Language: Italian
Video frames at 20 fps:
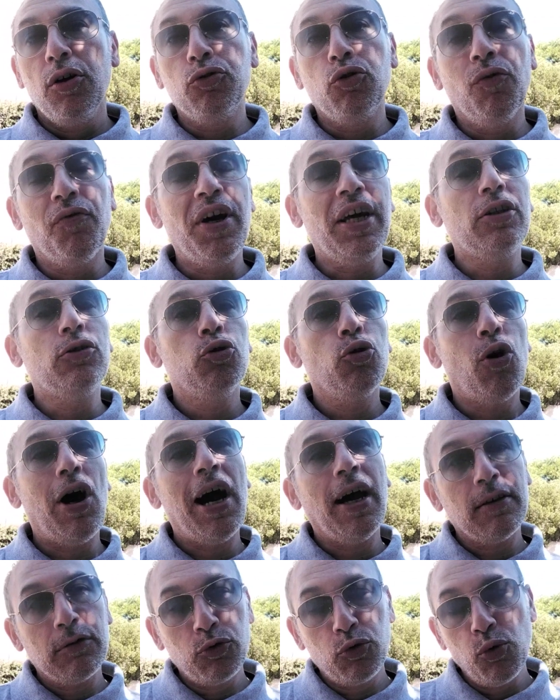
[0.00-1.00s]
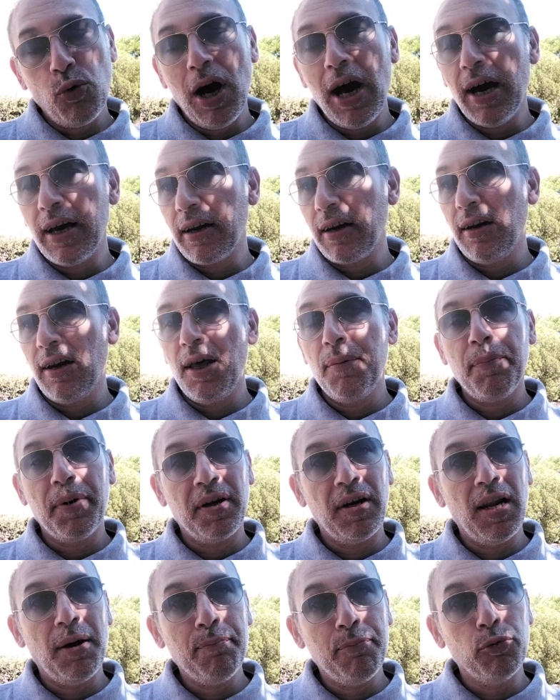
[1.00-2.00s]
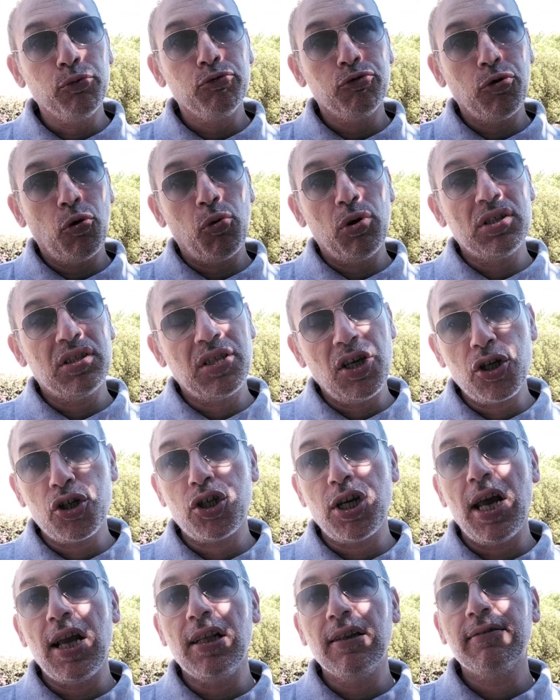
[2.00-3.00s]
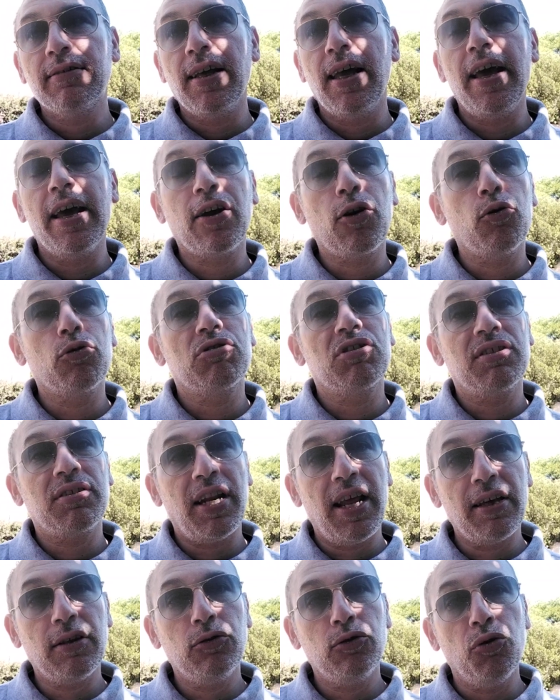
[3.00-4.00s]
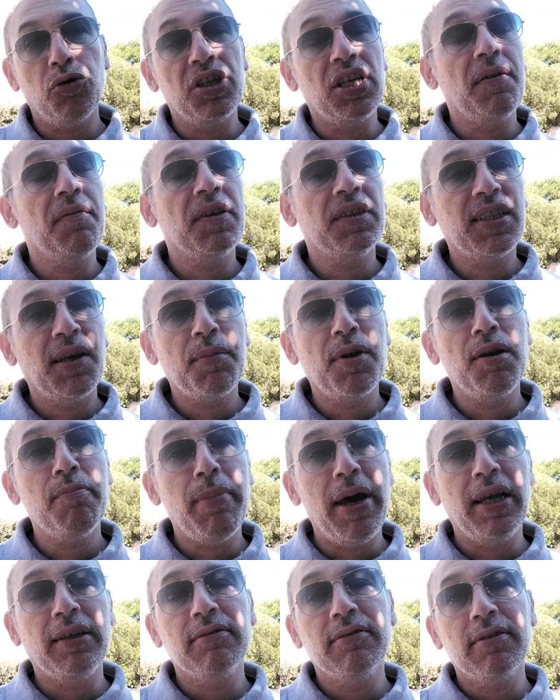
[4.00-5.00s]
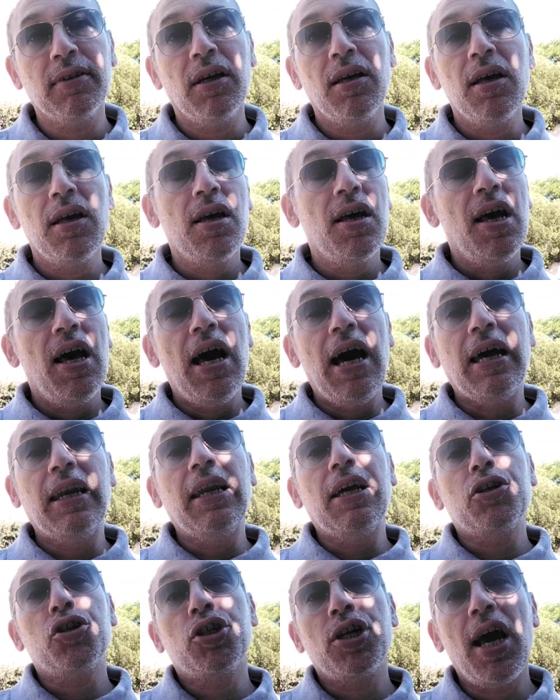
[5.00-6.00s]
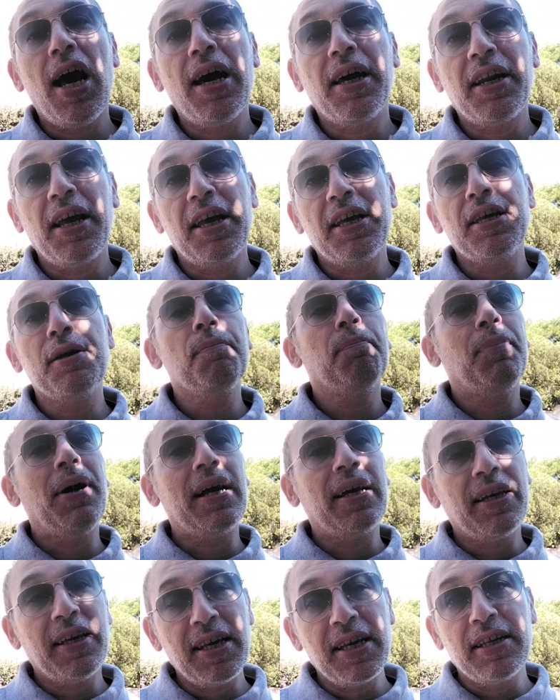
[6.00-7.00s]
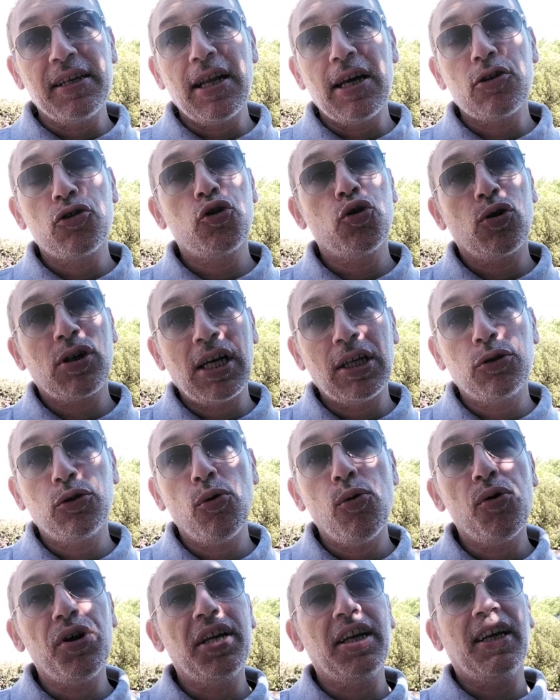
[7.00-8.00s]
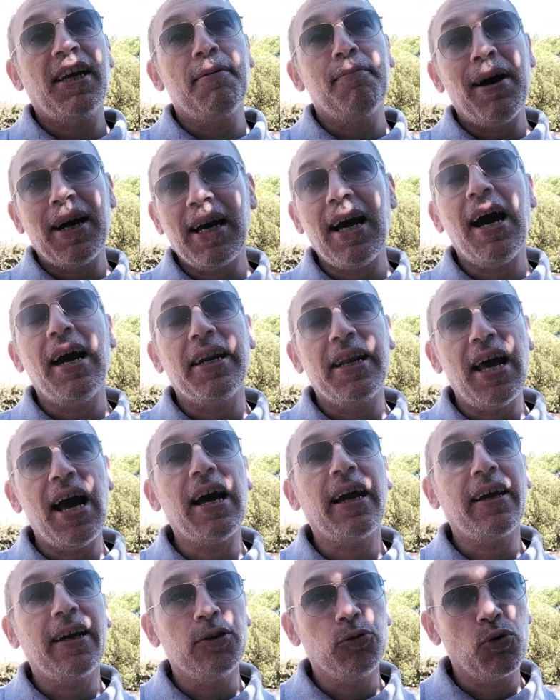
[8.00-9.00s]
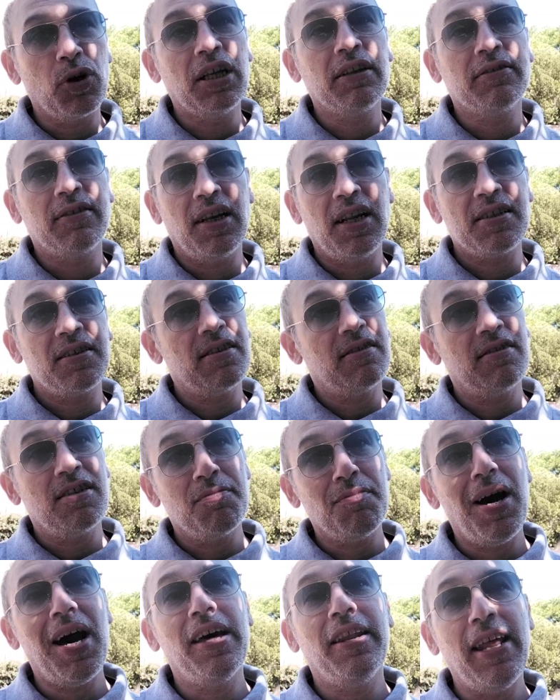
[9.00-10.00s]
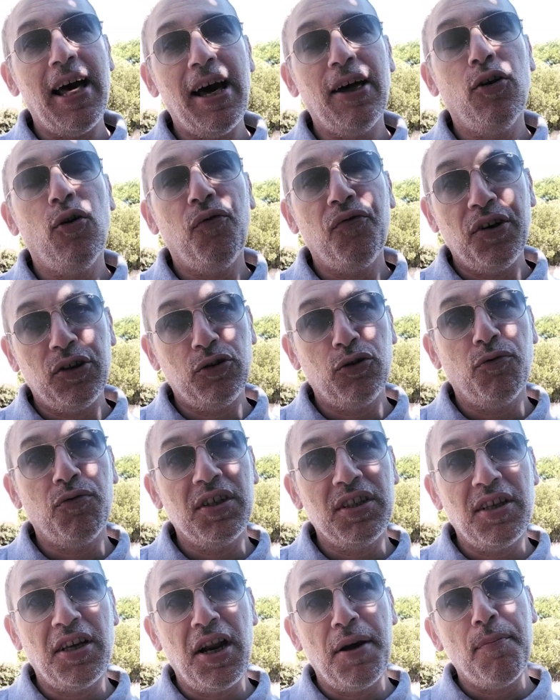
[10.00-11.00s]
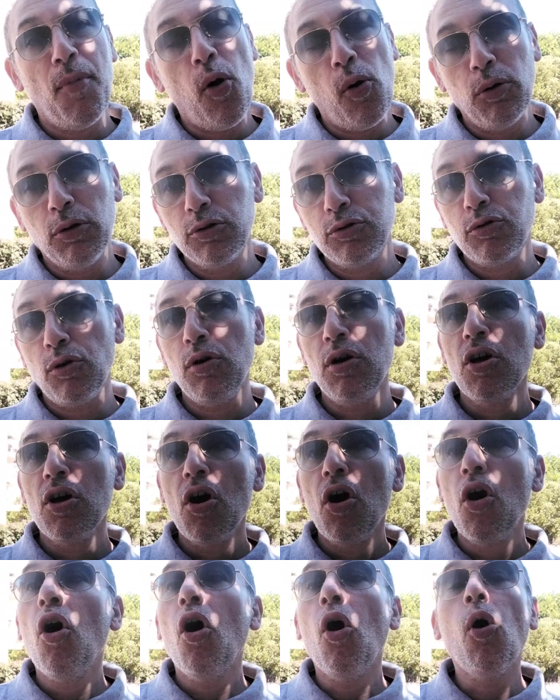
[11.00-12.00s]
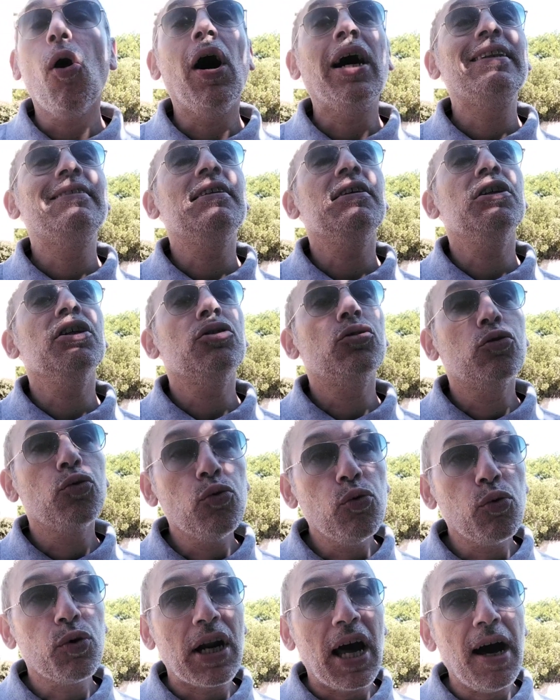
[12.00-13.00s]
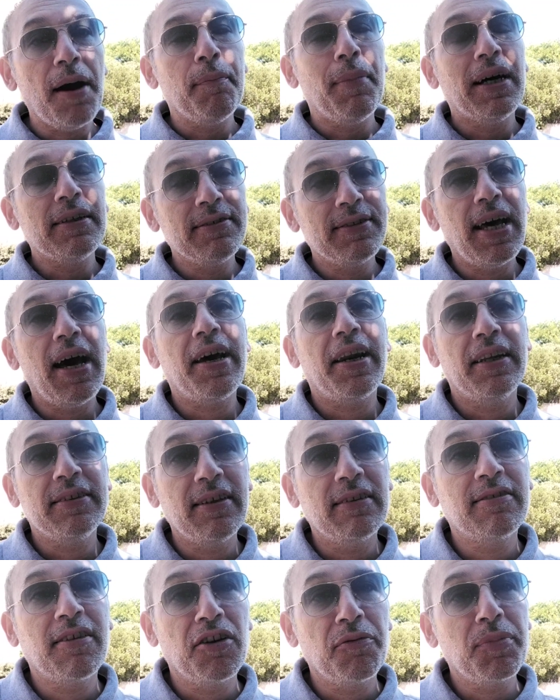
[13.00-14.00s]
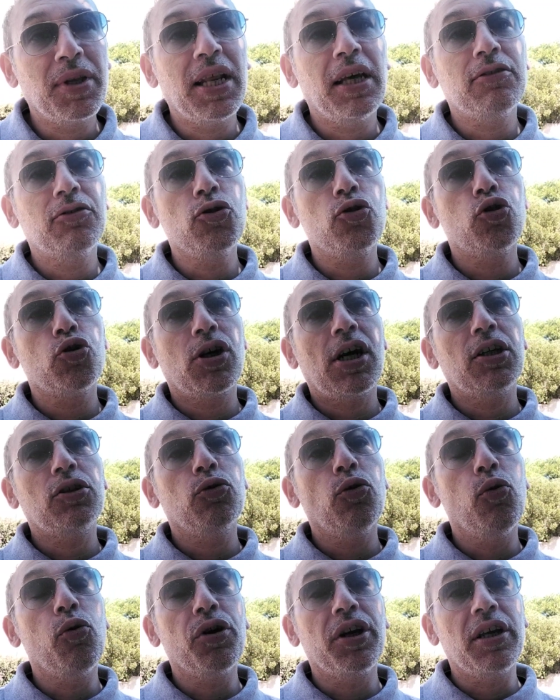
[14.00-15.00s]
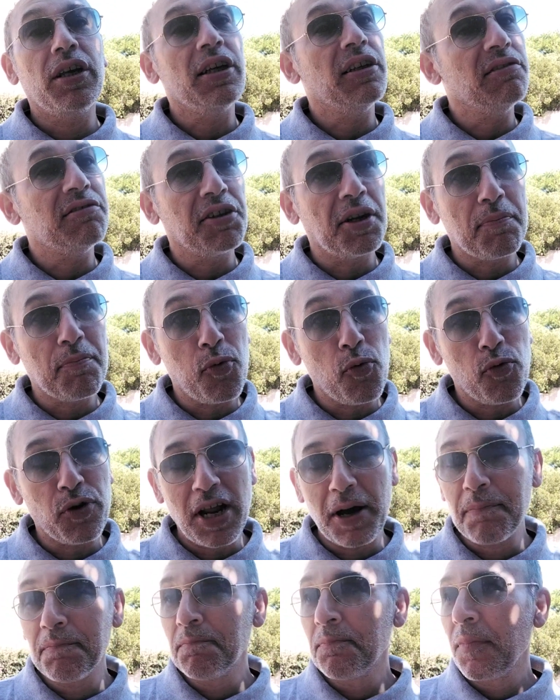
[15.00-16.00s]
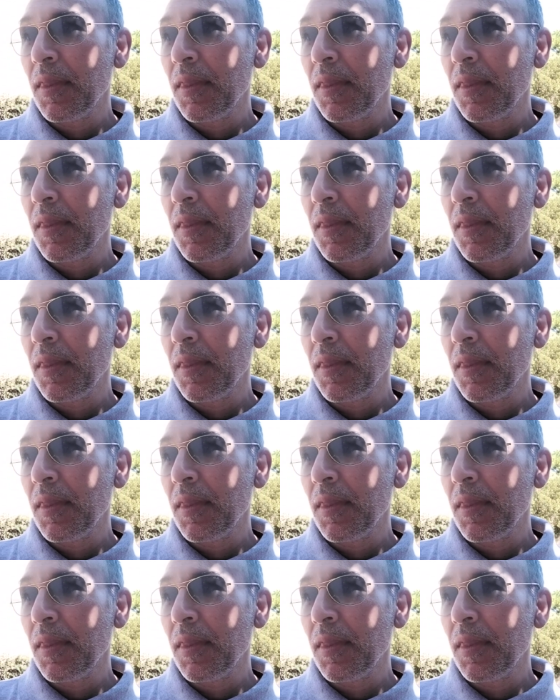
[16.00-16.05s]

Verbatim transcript: dovendo attuarle per l'appunto queste scelte è costretto inevitabilmente a lasciare in panchina giocatori che magari anche durante la settimana hanno fatto vedere molto o addirittura mandare determinati giocatori in tribuna.